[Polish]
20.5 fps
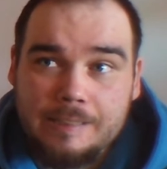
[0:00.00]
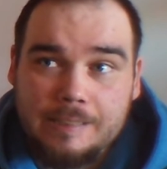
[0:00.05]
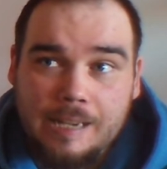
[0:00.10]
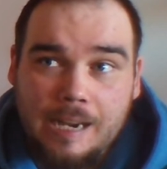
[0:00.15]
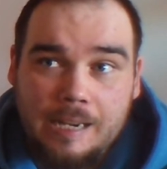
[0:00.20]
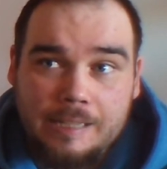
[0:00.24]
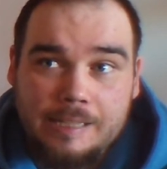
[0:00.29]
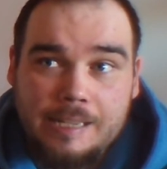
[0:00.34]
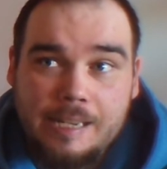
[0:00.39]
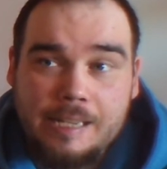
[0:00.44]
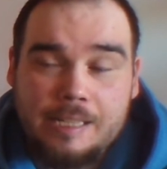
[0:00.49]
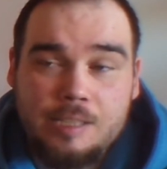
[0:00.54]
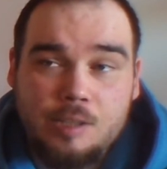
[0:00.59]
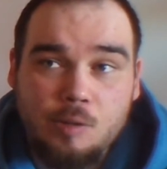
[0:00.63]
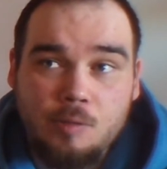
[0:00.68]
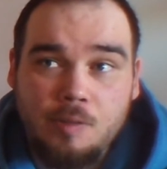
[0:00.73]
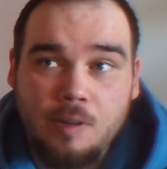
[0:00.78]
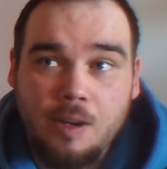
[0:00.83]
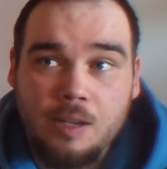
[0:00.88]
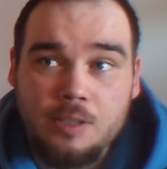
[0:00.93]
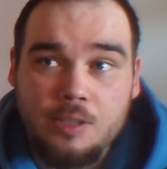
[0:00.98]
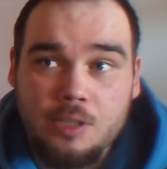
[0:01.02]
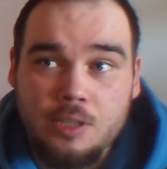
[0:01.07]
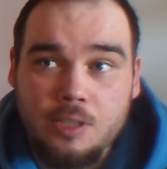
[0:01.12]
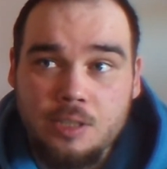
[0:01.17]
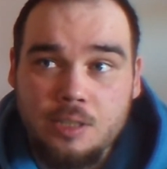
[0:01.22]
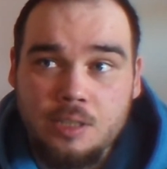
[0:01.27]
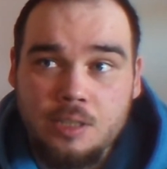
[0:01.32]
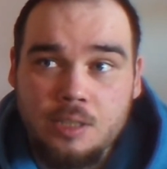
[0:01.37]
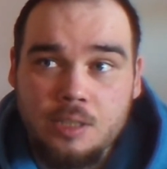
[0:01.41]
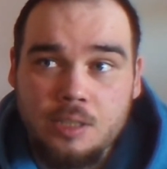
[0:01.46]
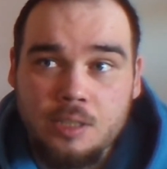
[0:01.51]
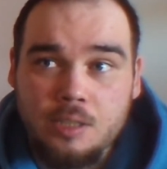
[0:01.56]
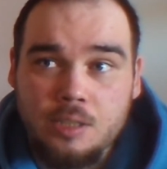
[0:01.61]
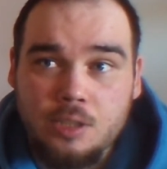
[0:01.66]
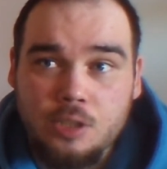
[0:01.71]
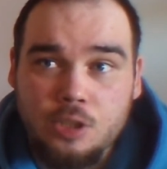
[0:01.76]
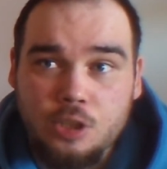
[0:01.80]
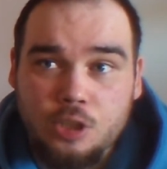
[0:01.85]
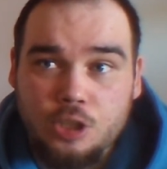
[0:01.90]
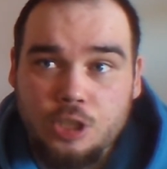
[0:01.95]
a jej zauważy,
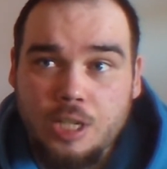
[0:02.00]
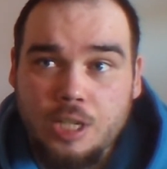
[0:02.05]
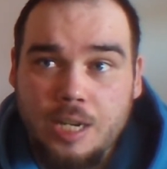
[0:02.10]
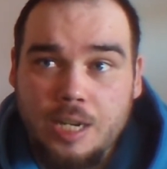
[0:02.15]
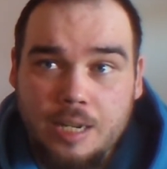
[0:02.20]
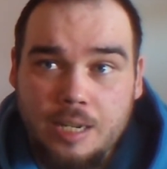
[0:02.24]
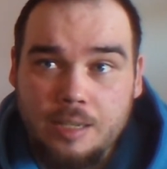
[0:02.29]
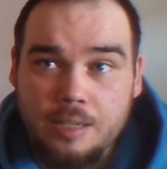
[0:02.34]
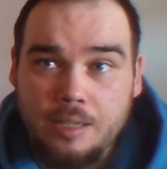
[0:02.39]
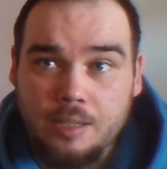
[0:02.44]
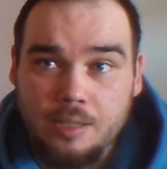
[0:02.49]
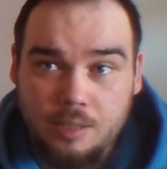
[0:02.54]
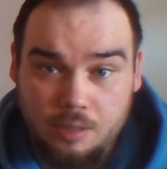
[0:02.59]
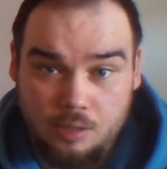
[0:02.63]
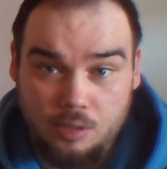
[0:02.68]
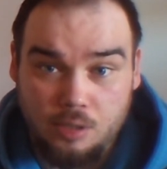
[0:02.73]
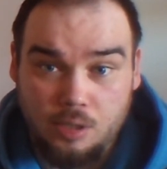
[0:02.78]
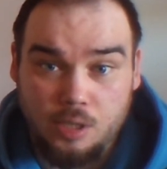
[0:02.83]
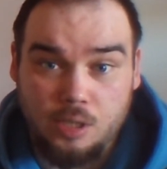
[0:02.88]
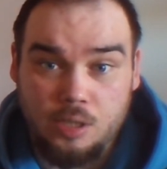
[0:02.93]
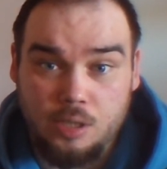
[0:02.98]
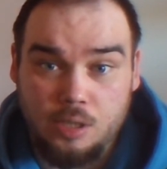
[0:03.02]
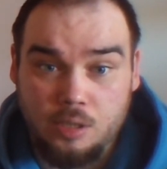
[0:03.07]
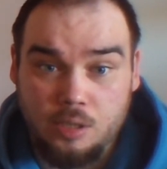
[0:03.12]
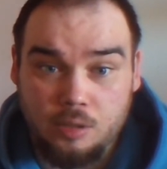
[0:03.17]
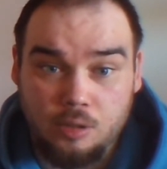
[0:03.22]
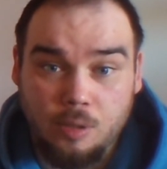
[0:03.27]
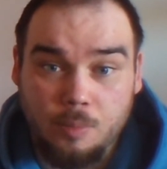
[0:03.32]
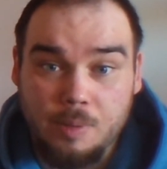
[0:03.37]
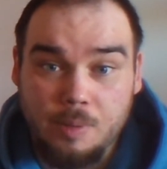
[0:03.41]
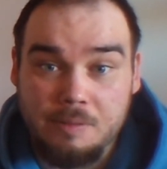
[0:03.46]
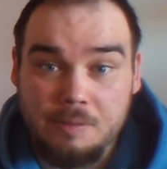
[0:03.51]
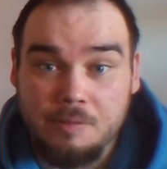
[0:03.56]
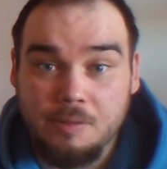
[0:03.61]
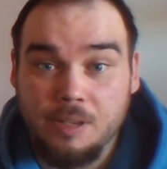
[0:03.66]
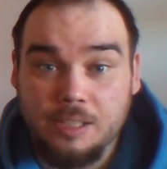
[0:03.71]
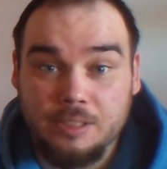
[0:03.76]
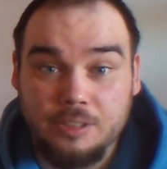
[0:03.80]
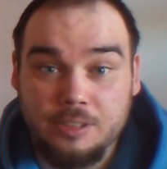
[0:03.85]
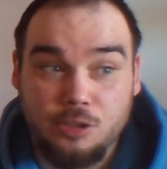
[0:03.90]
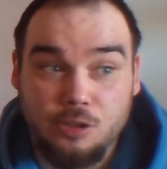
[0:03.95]
że dobra
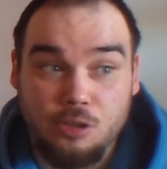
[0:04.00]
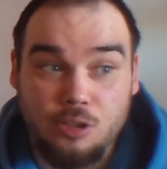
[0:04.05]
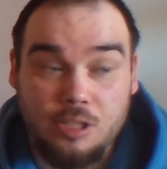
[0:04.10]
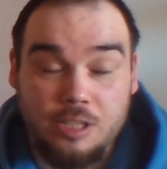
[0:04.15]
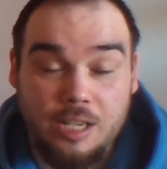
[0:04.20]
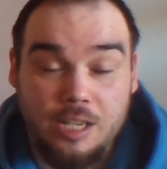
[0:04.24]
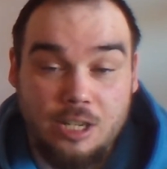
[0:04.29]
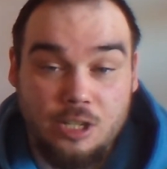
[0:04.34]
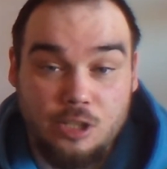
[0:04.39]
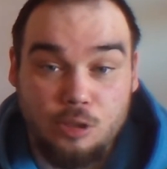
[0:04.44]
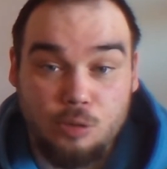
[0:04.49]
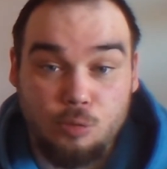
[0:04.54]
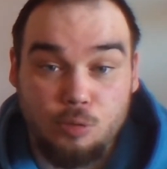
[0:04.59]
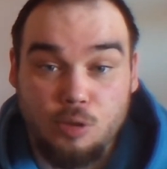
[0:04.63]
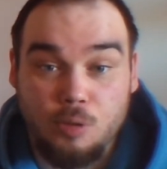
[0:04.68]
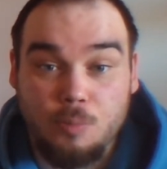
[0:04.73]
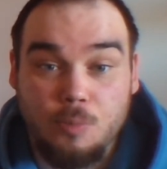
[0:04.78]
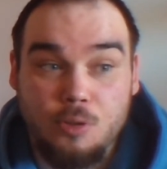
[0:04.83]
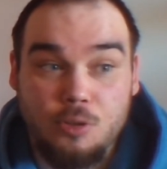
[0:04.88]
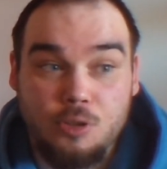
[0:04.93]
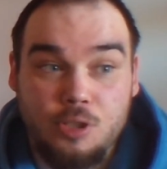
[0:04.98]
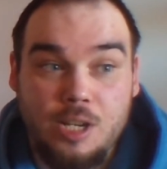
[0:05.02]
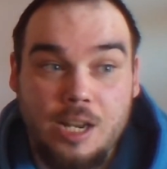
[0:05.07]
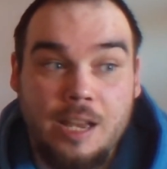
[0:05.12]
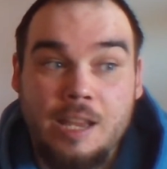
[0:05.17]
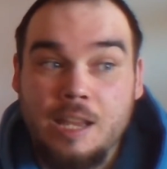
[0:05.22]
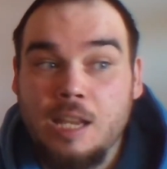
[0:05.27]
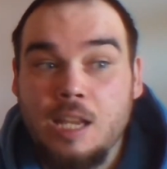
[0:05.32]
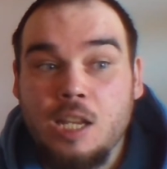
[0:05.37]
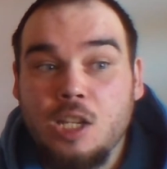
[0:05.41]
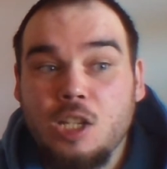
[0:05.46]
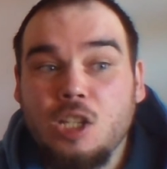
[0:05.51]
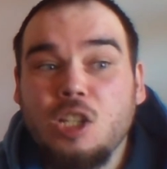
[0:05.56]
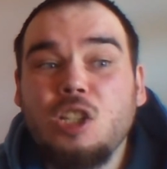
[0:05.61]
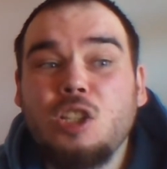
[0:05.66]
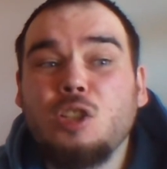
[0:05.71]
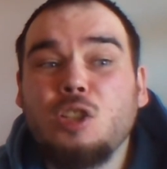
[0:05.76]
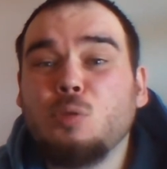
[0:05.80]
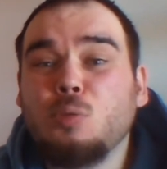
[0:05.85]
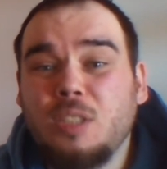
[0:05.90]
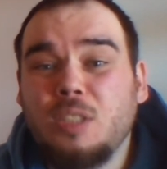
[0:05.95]
wola ze strony graczy dużo może i
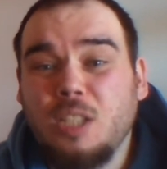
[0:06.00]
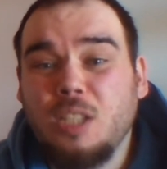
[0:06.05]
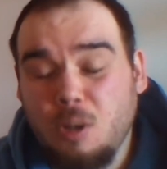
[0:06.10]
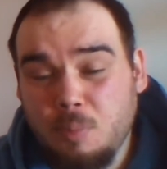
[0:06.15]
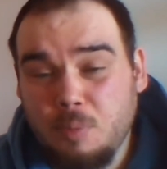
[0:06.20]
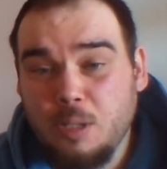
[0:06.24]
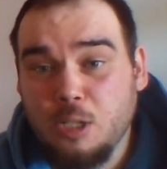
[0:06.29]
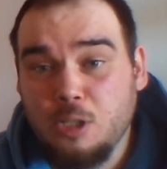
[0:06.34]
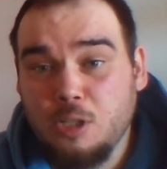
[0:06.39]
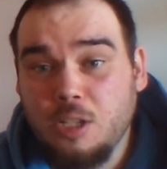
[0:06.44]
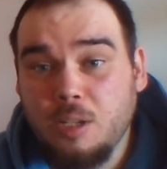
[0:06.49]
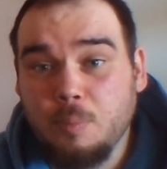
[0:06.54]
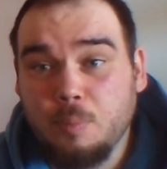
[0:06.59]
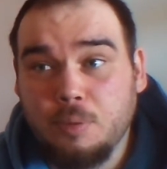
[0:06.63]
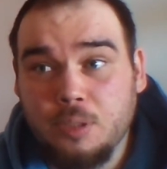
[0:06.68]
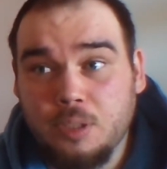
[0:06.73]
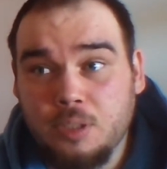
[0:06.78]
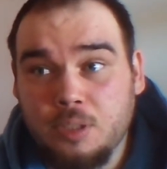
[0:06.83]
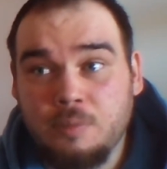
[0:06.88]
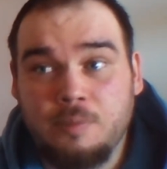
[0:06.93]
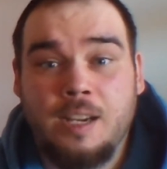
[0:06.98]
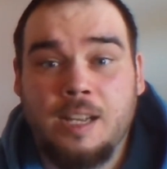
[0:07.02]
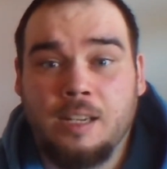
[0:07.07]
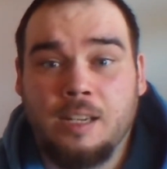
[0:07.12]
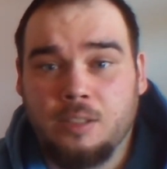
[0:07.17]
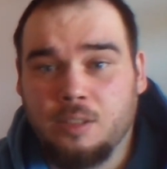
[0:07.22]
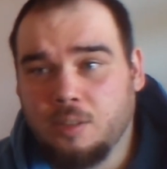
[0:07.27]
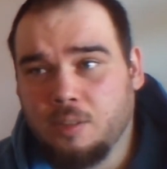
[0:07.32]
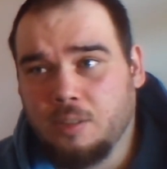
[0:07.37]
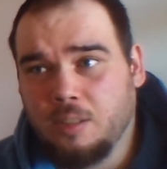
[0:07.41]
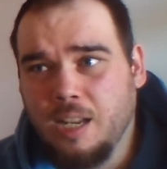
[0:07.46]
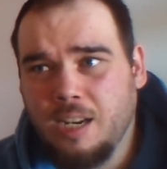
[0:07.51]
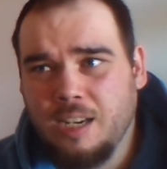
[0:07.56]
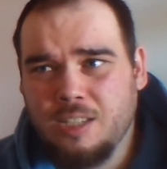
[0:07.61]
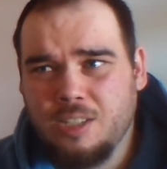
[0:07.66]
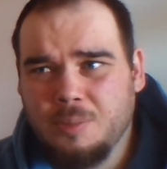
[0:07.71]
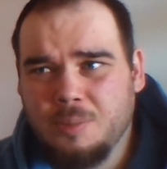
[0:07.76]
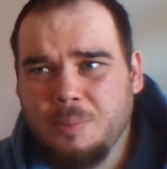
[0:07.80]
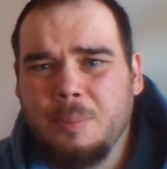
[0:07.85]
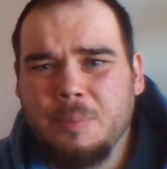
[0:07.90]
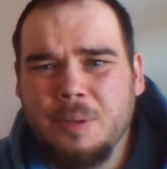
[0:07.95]
tytuł zarobi na siebie, bo jest wart. Na
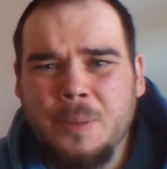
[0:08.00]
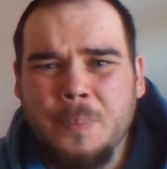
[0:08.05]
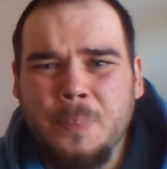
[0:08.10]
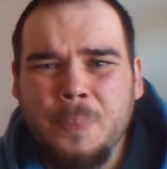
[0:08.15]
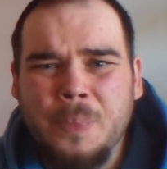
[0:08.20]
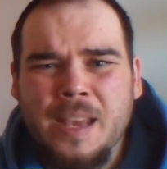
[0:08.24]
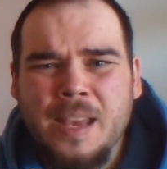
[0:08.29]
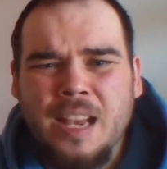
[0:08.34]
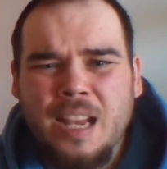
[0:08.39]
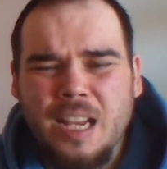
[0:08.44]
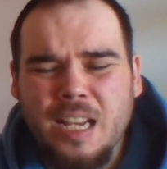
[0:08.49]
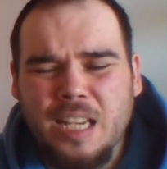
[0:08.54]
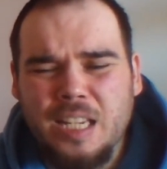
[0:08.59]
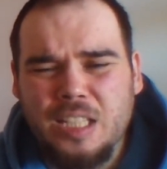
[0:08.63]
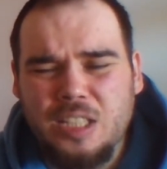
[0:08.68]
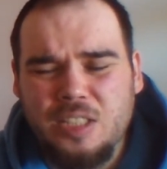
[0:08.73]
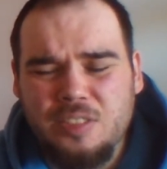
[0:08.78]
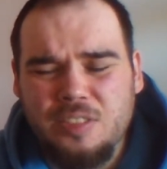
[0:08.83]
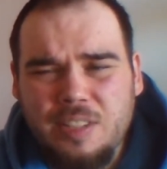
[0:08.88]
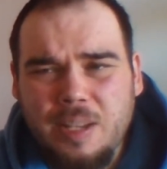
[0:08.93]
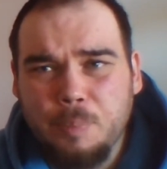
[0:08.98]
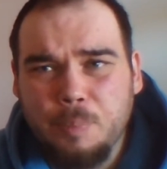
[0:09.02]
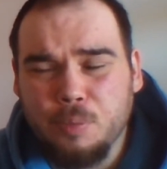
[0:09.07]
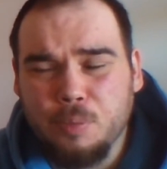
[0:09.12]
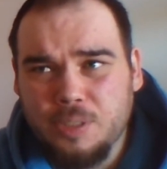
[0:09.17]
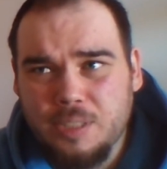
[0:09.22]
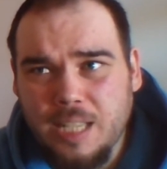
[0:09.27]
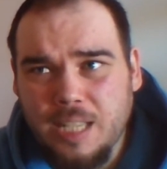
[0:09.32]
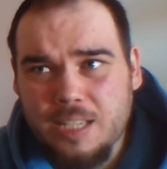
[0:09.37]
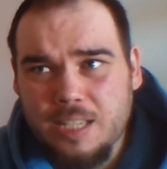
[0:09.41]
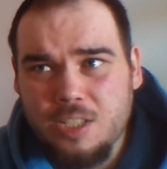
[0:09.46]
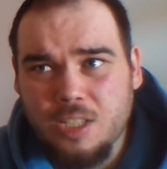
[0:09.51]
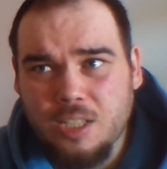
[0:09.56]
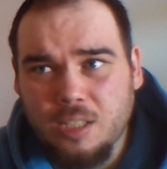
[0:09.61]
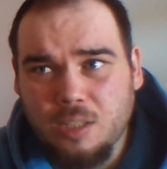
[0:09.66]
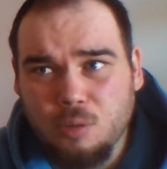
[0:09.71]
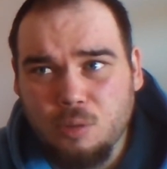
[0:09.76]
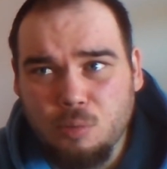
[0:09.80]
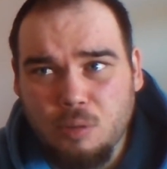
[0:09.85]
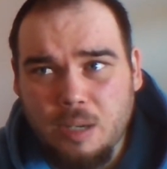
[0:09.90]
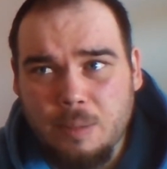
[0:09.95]
razie mamy dwie
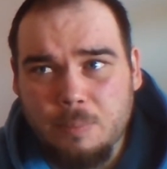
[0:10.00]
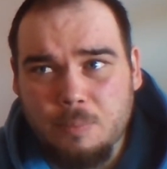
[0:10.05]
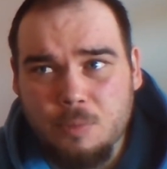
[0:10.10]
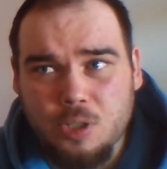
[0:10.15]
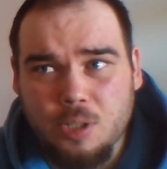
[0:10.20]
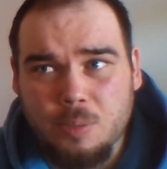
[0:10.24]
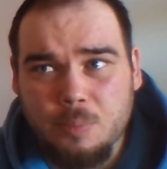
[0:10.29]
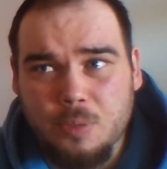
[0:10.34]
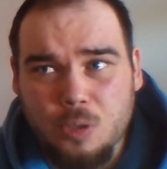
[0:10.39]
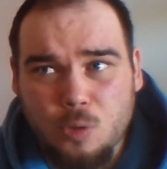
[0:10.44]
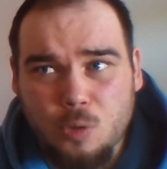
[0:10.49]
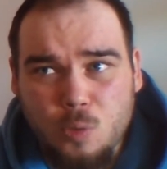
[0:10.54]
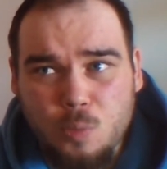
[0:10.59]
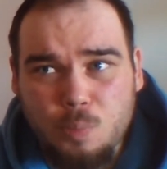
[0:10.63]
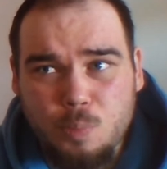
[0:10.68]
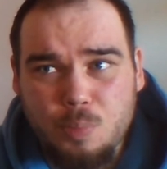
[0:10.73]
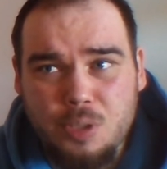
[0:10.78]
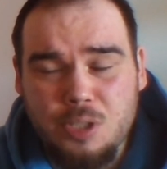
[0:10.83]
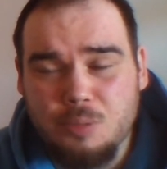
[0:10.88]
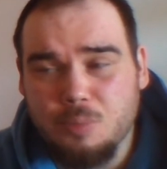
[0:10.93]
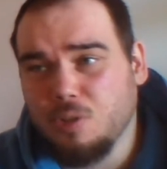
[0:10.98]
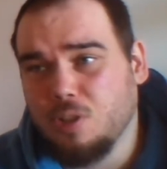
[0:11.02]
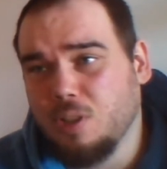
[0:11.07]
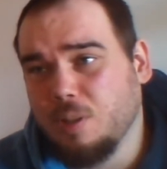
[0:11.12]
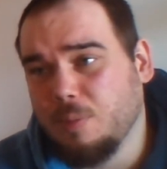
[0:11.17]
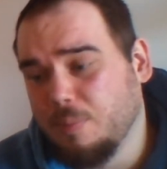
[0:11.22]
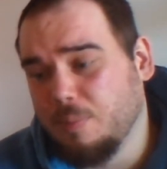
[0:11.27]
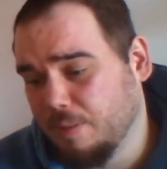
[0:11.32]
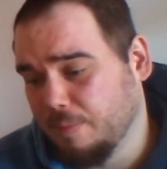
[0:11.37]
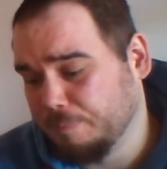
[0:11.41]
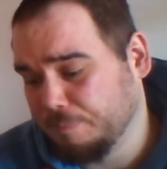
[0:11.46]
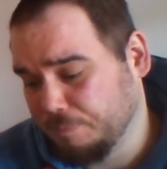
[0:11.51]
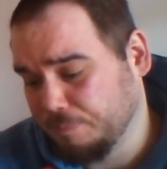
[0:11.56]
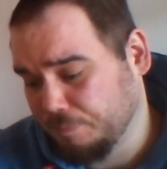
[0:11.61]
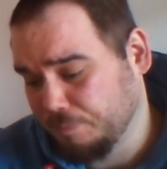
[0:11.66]
postacie, które możemy kupić, możemy